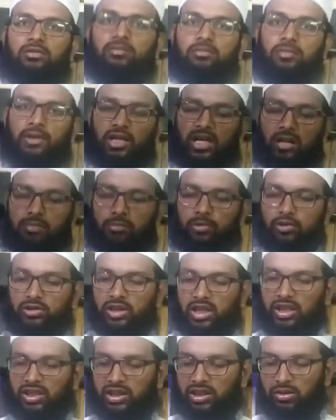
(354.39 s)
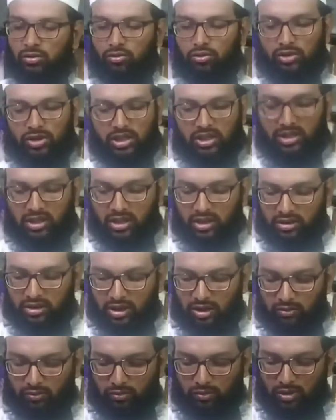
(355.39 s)
पैगाम पहुंचाने की कोशिश करता
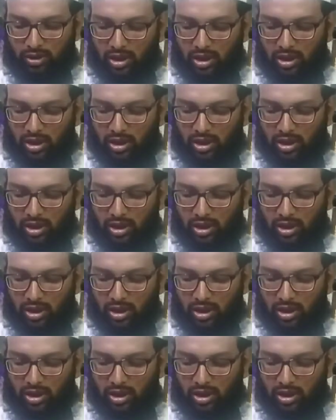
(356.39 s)
हूं